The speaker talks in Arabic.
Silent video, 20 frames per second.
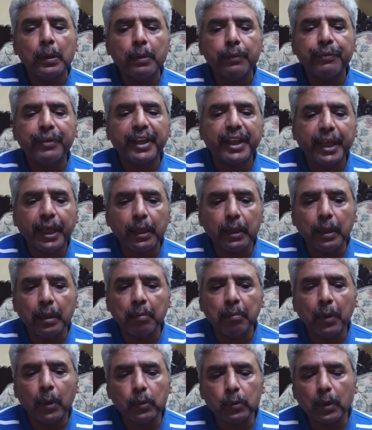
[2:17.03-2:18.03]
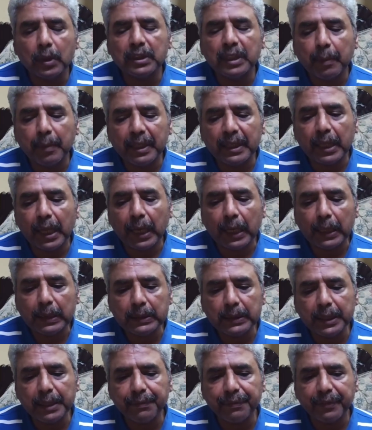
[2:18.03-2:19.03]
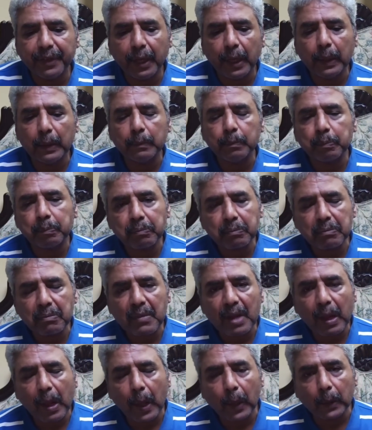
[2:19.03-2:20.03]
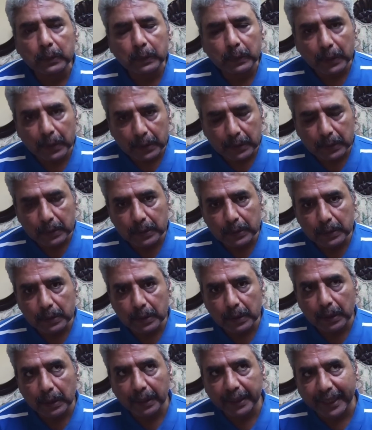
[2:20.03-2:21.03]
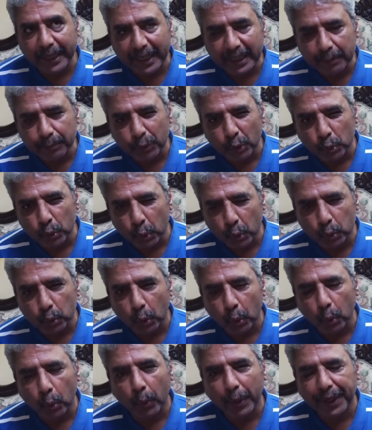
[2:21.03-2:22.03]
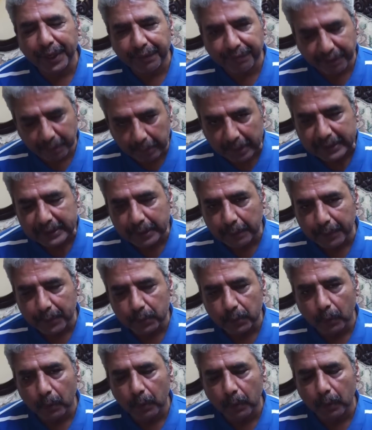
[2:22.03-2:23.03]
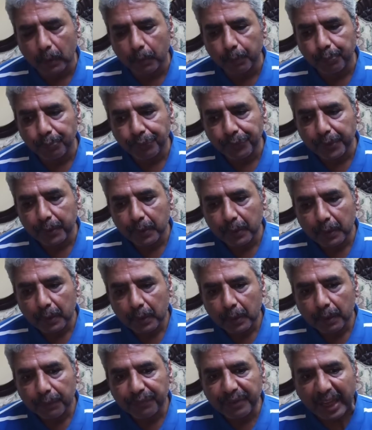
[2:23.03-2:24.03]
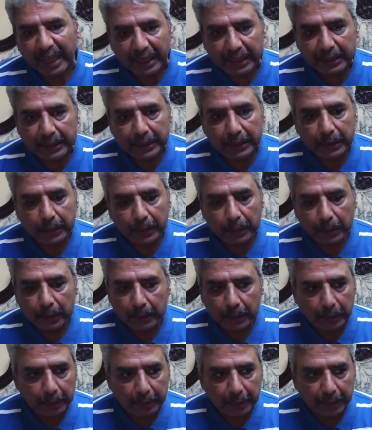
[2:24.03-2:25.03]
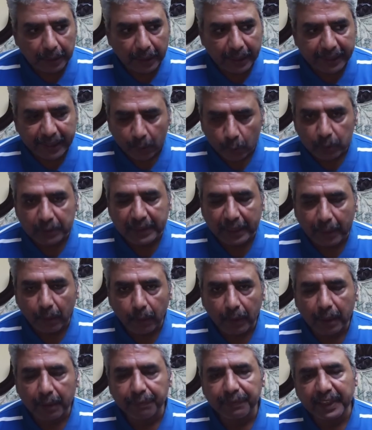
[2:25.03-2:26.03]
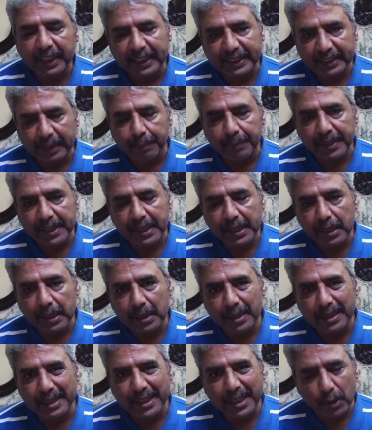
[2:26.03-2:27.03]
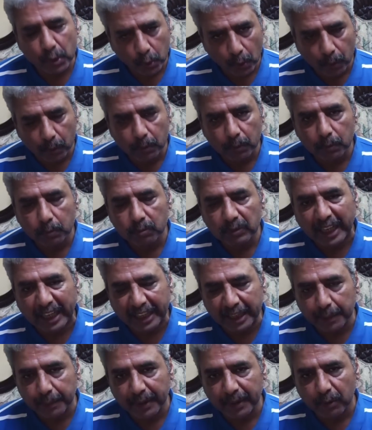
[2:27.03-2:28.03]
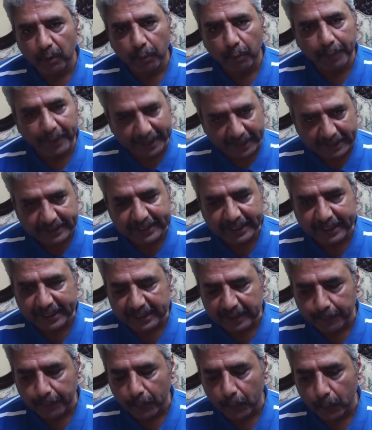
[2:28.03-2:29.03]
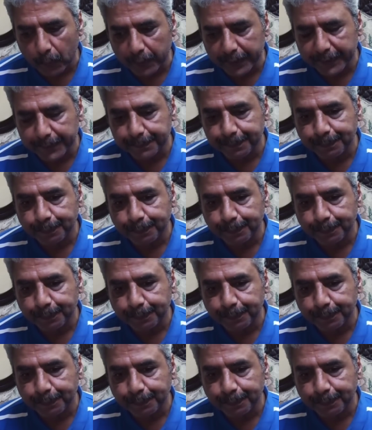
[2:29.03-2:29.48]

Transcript: فكان الموضوع ده بدا عندي فقضيت آه، كلمت الدكتور وانا في مرسى مطروح فقال لي آه هناخد دواء فكتب لي زيسرون تقريبا وبناتي كتبوه لي